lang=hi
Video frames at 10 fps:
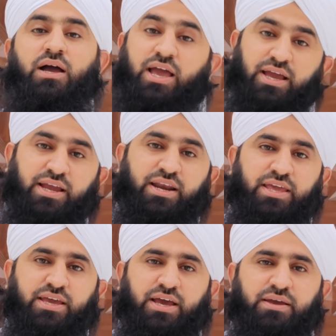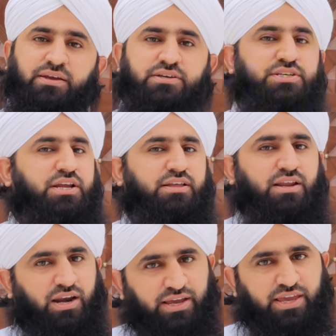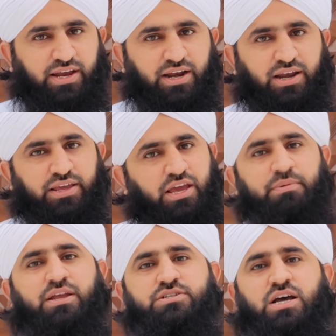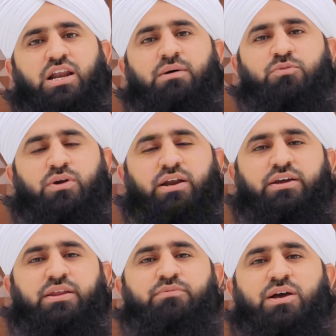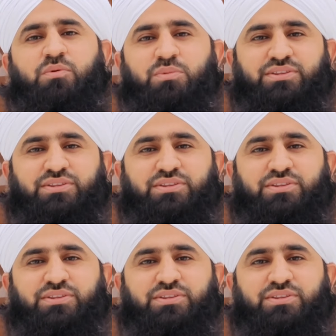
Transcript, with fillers: है कि नहीं है किसी की नज़र लगी है कि नहीं लगी ये भी इन हम पुराने करीम से आपको